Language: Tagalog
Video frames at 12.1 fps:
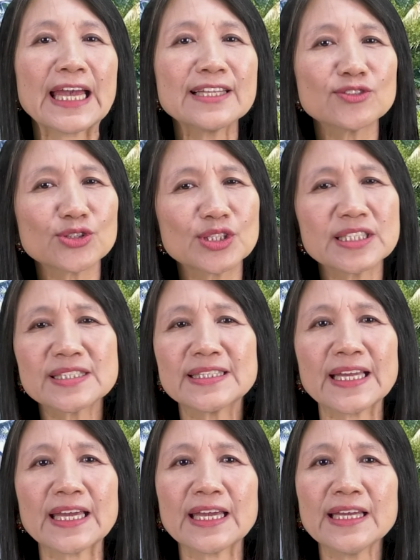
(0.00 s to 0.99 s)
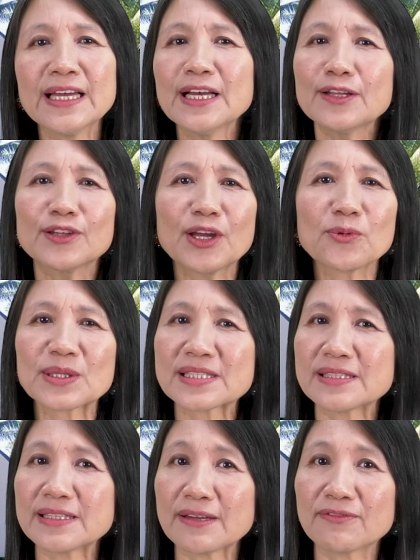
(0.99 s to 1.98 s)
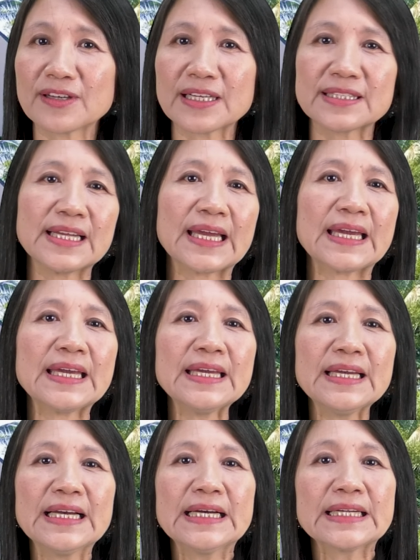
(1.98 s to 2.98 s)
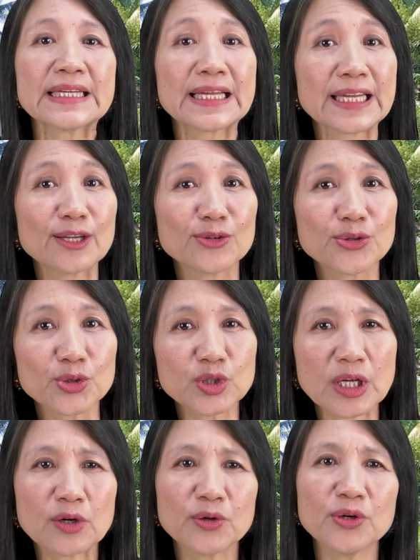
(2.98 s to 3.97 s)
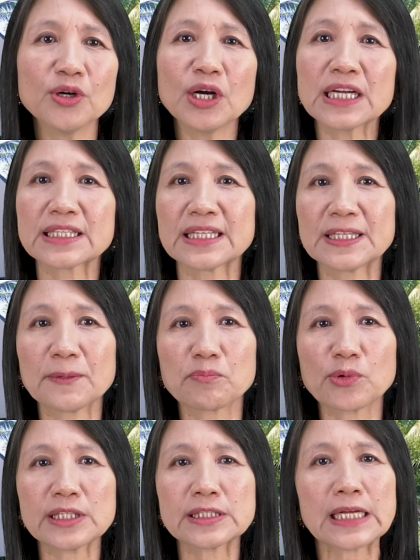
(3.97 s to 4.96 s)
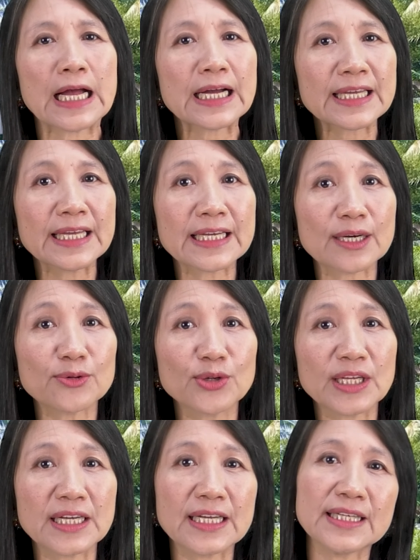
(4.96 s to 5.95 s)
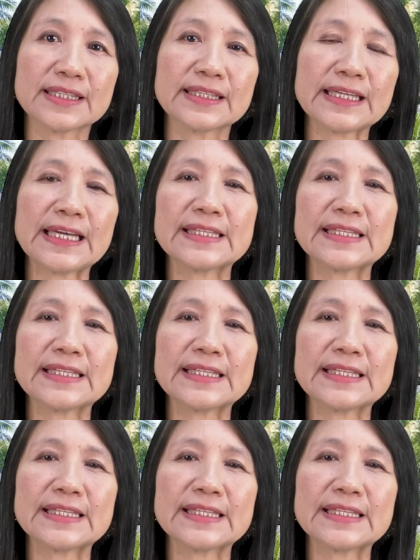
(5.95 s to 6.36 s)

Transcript: And to this day, there was never a day na nalungkot ako at na-depress sa aking kakulangan.